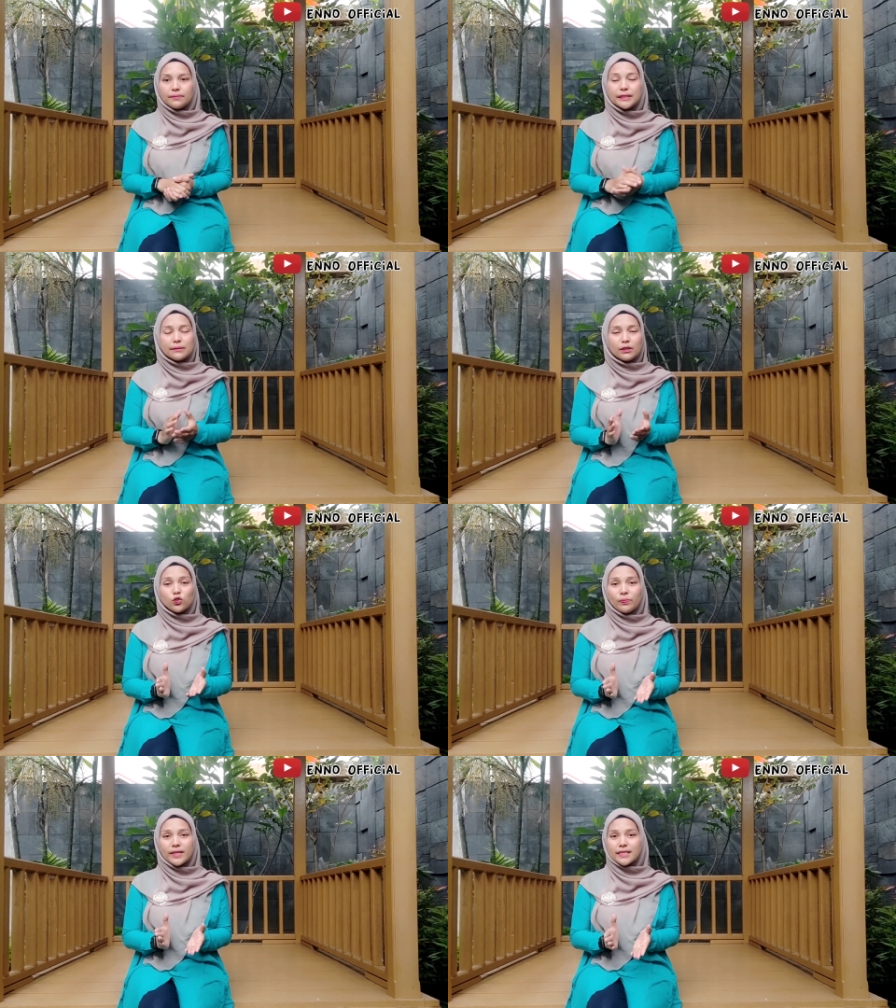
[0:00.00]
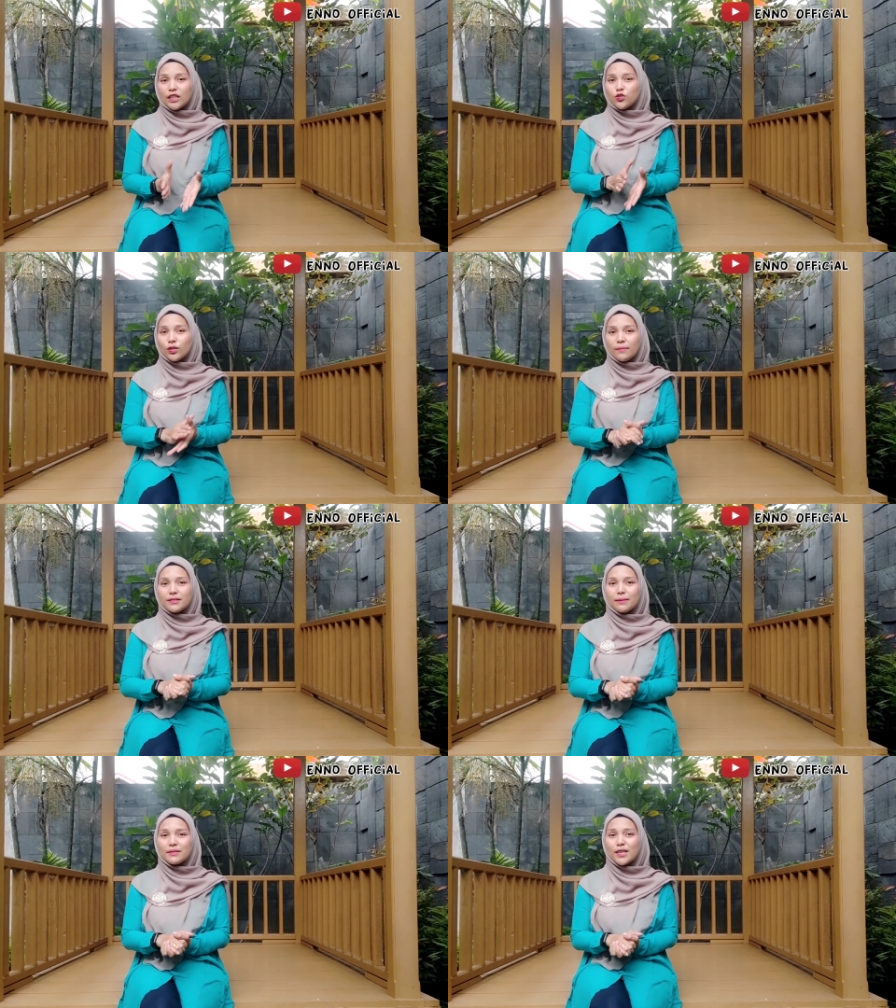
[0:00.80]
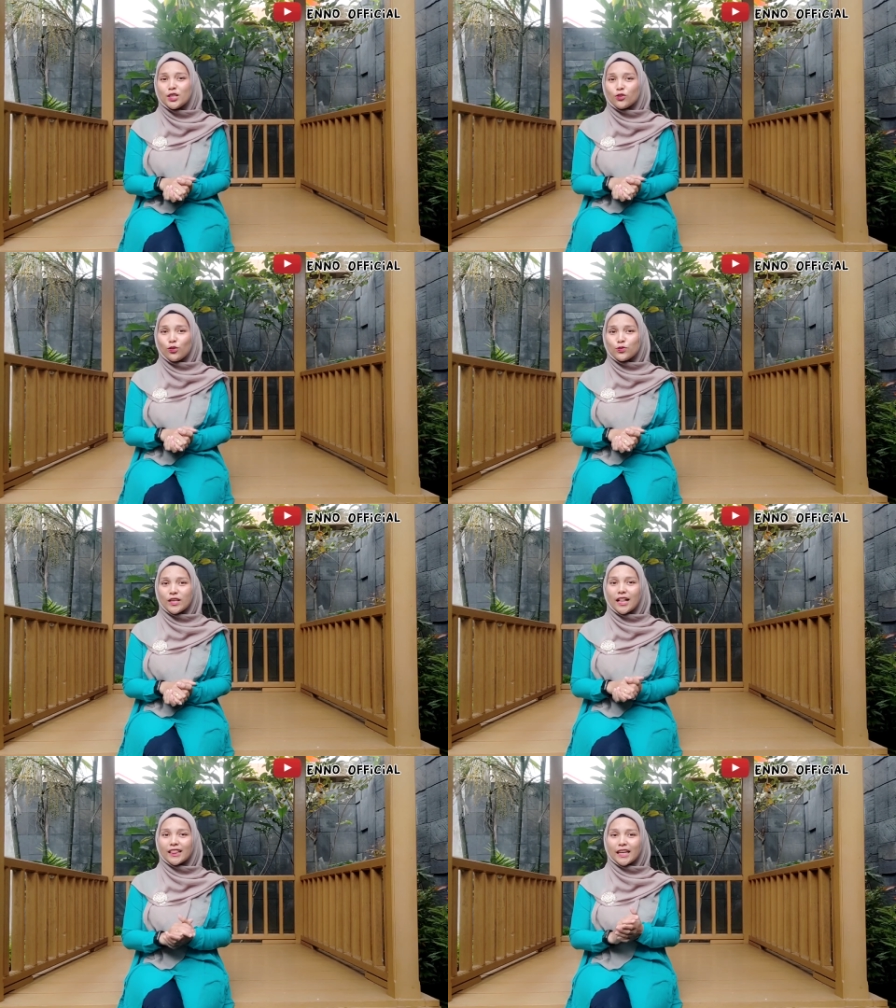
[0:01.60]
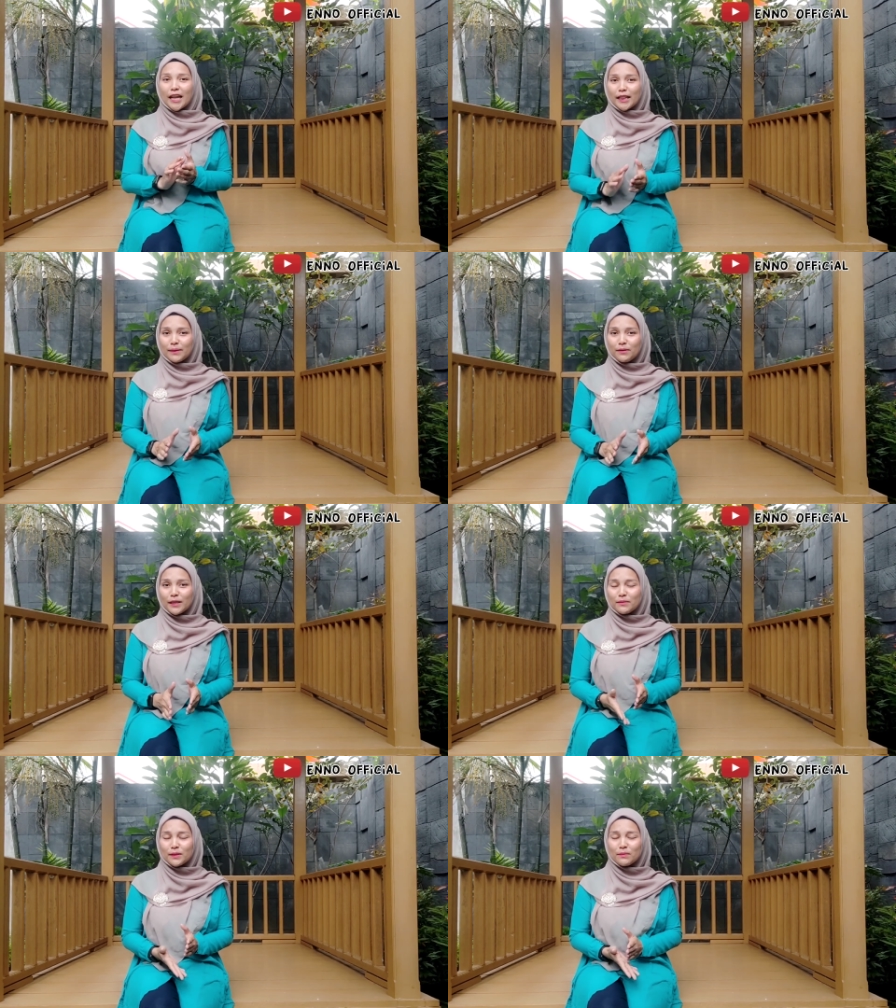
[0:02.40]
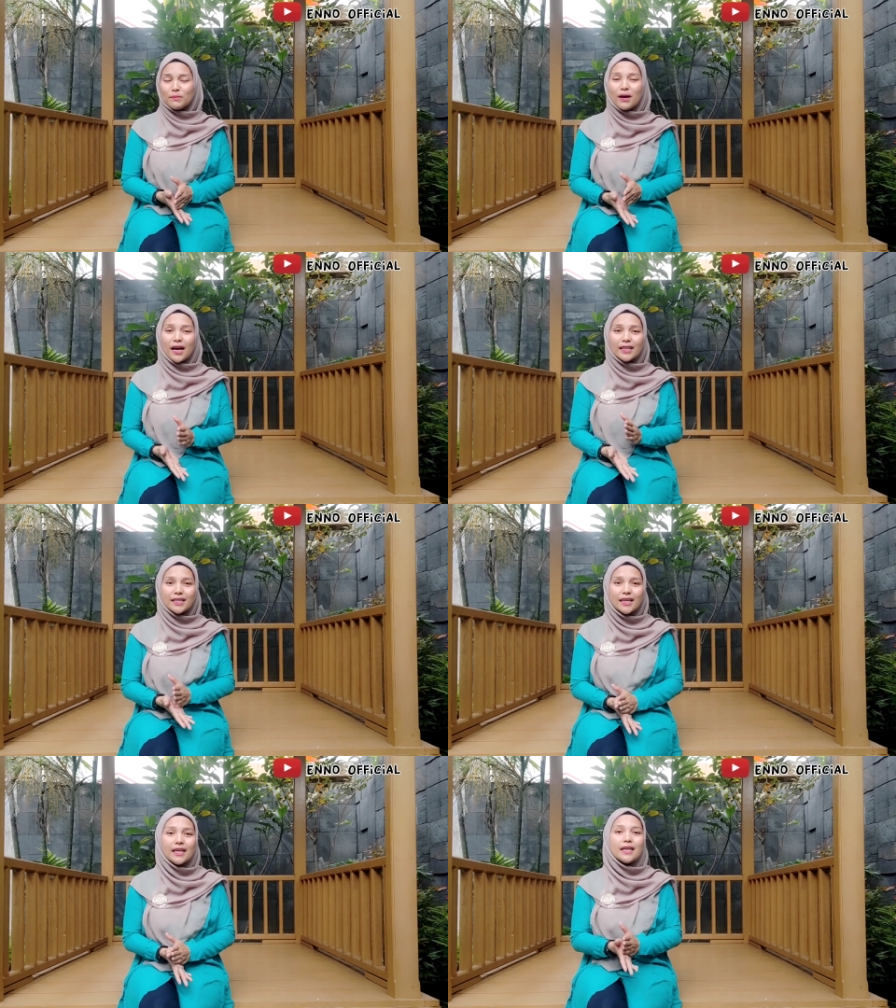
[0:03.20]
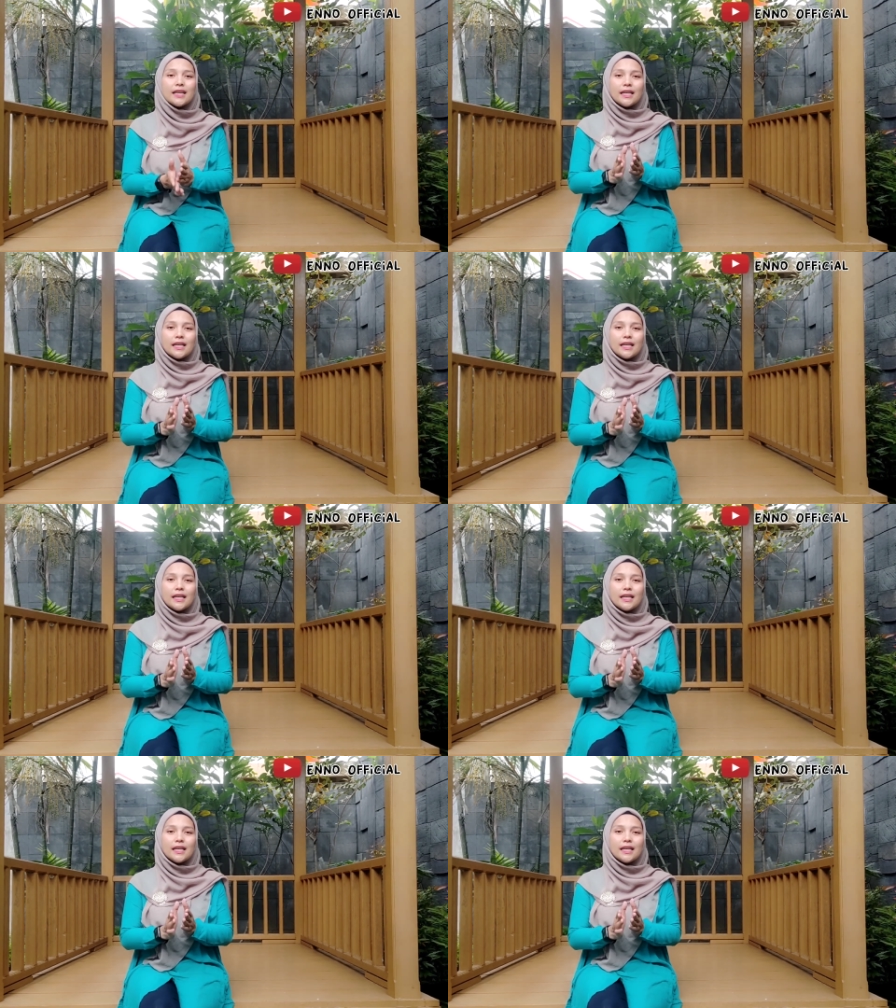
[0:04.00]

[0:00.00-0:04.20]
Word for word: pinjaman kupedes ini juga bisa menjadi solusi alternatif ya teman-teman bagi